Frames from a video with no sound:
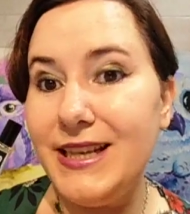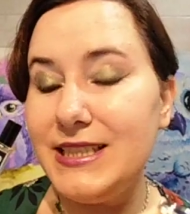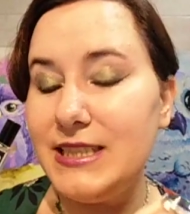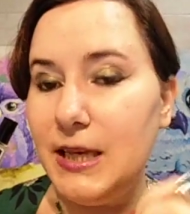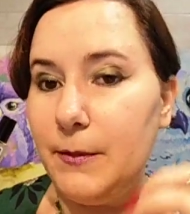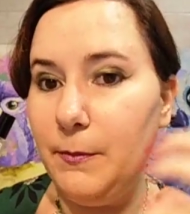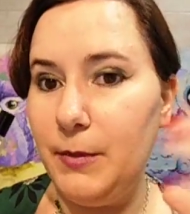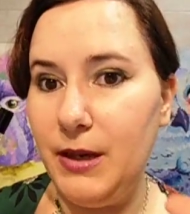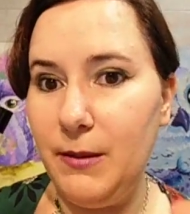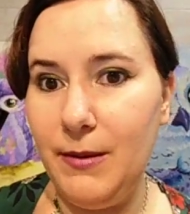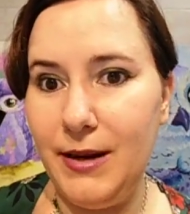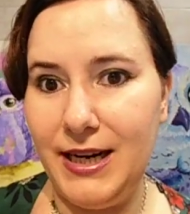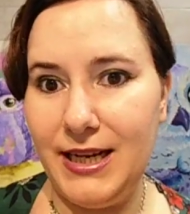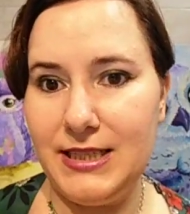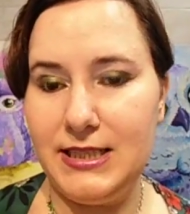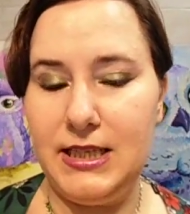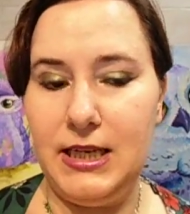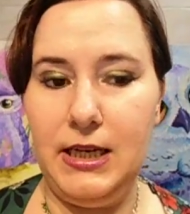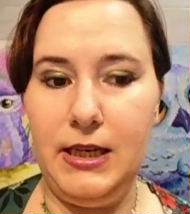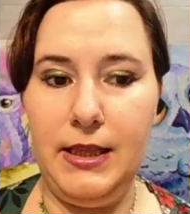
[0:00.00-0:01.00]
esa primera
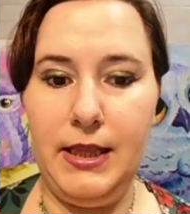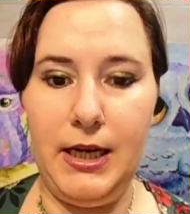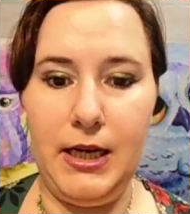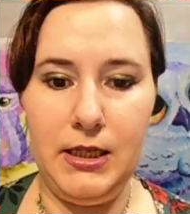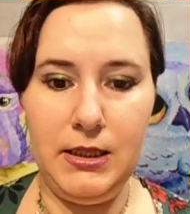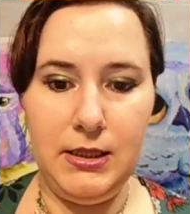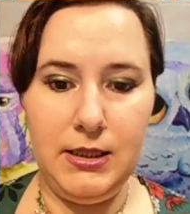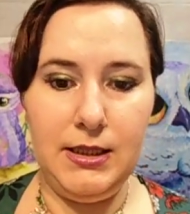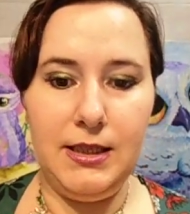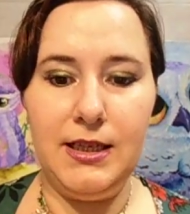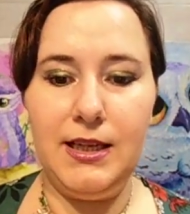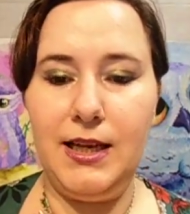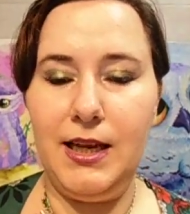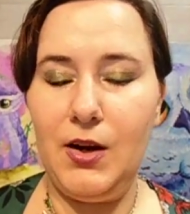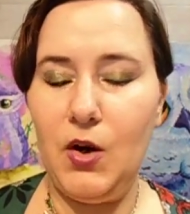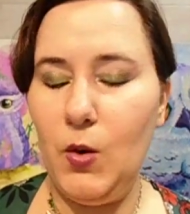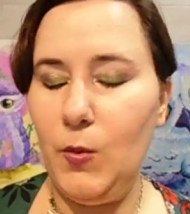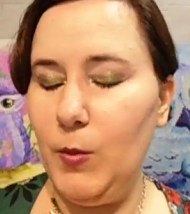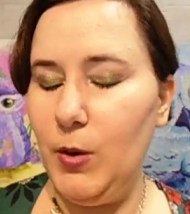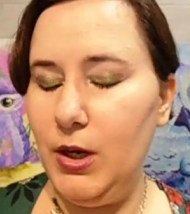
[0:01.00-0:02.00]
salida, que
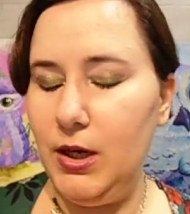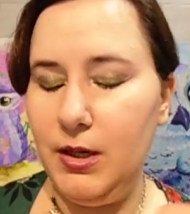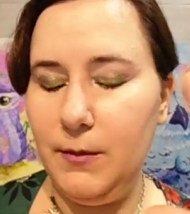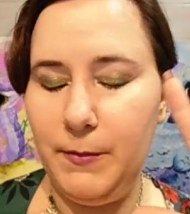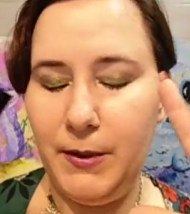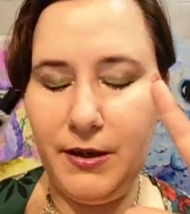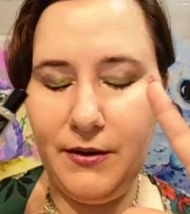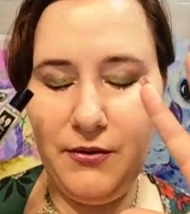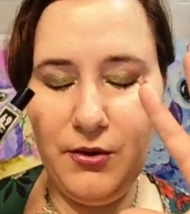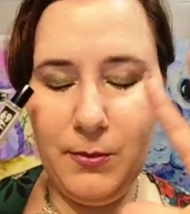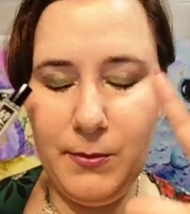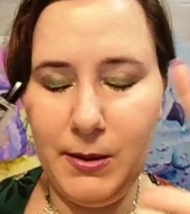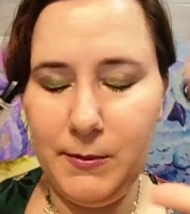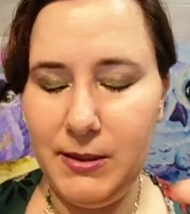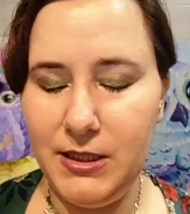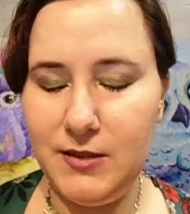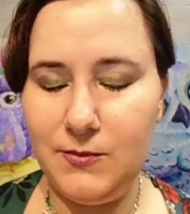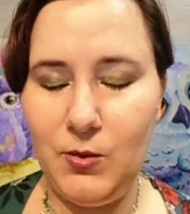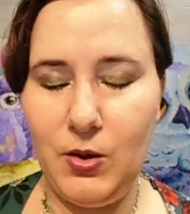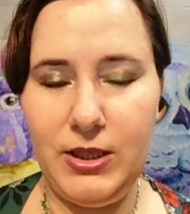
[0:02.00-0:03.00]
como el perfume
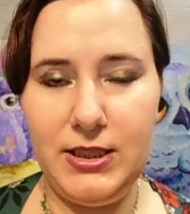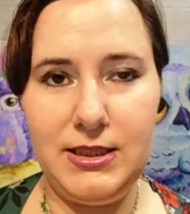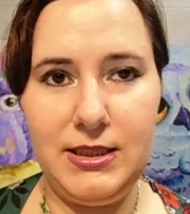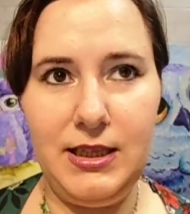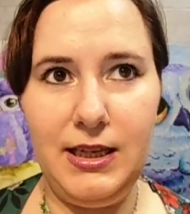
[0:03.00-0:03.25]
mismo es